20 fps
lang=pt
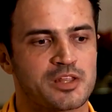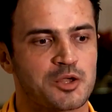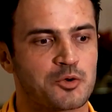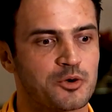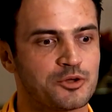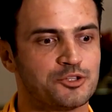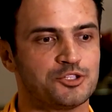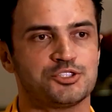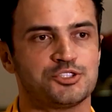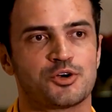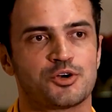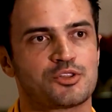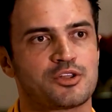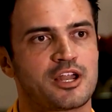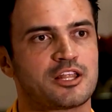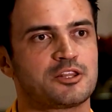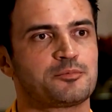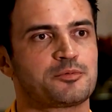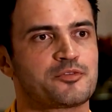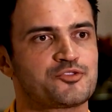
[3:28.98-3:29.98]
E quando eu chegou
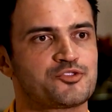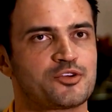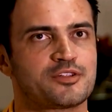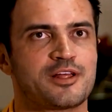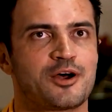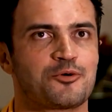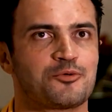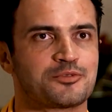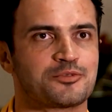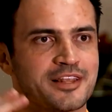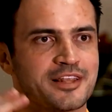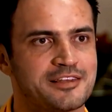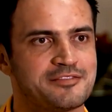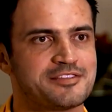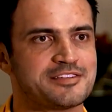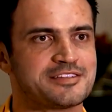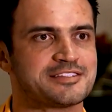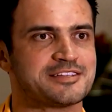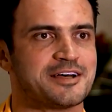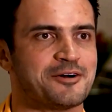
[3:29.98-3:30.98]
no lado profissional, com
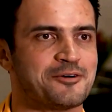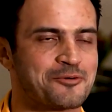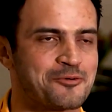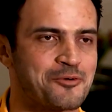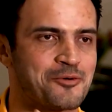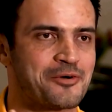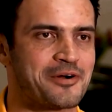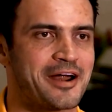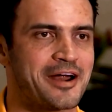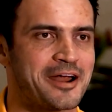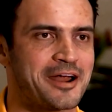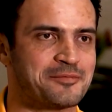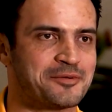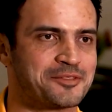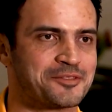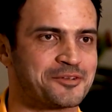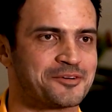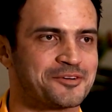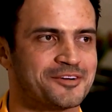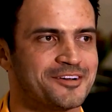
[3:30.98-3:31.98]
televisão, com
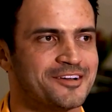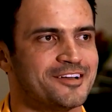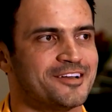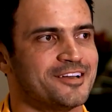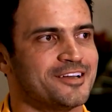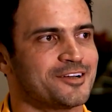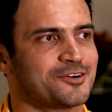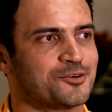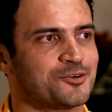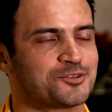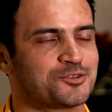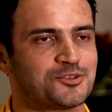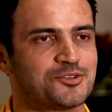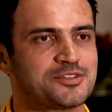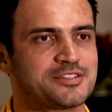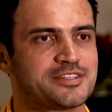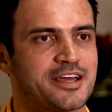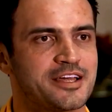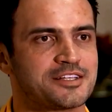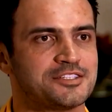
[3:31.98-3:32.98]
árbitro, com
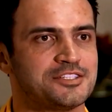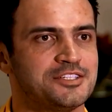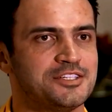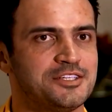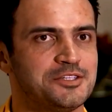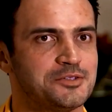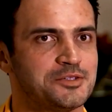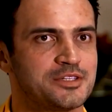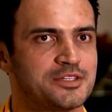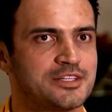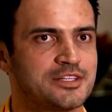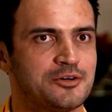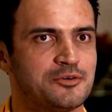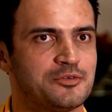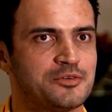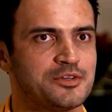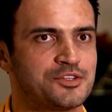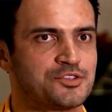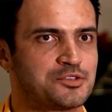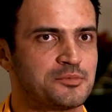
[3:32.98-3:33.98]
tudo certinho,
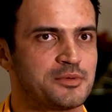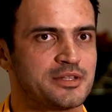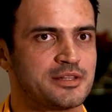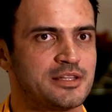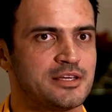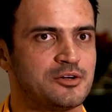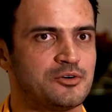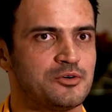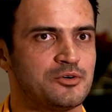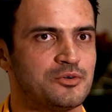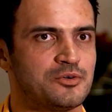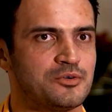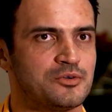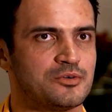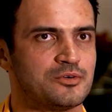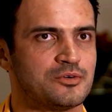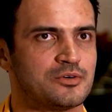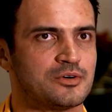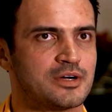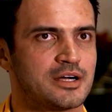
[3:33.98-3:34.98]
então isso me
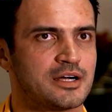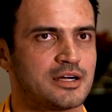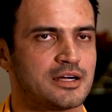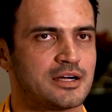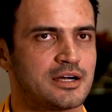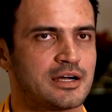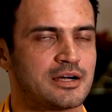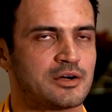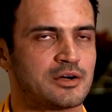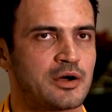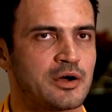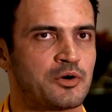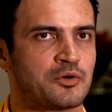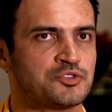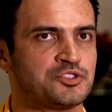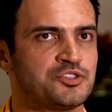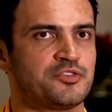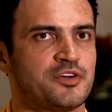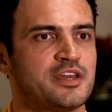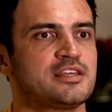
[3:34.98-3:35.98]
deu a, a,
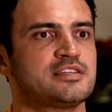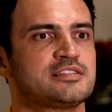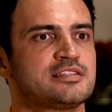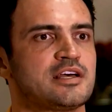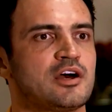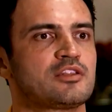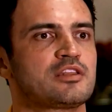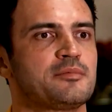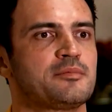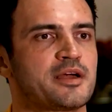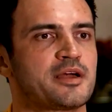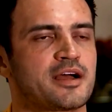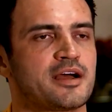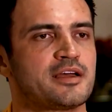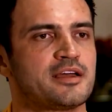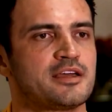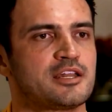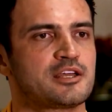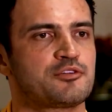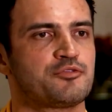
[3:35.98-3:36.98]
o diferencial da minha
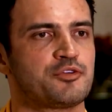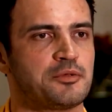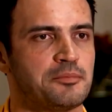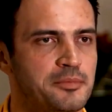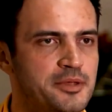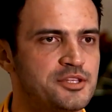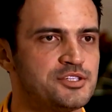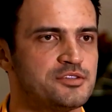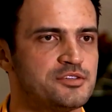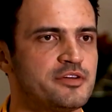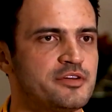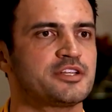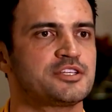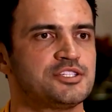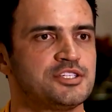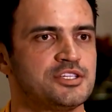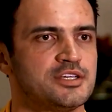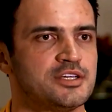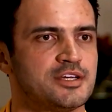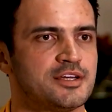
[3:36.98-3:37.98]
carreira, que foi me
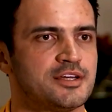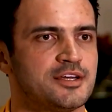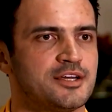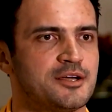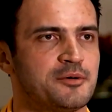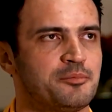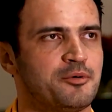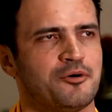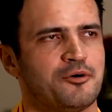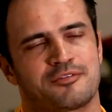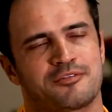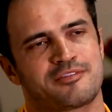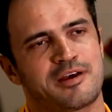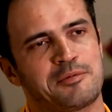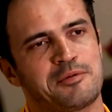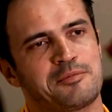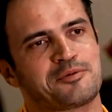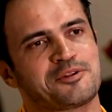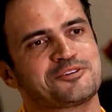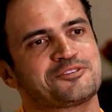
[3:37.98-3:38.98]
divertir. Pô,
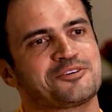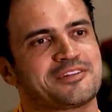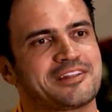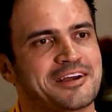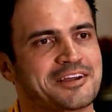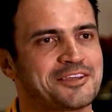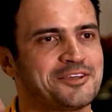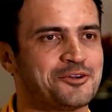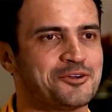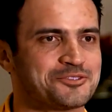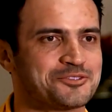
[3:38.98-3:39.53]
vai me impressionar aqui.